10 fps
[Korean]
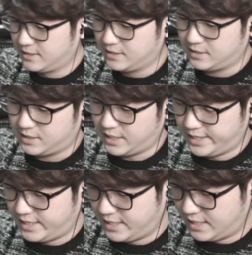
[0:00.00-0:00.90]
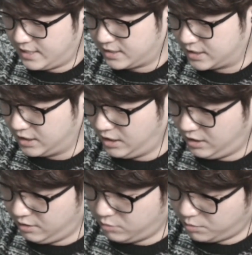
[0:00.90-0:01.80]
자
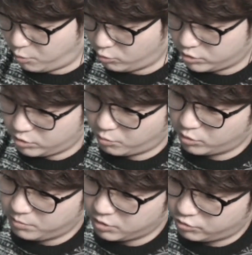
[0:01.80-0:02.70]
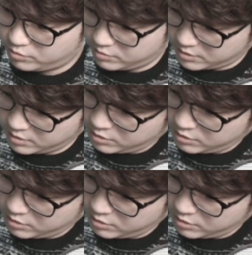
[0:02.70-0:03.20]
그림을 보고서도 모르면 그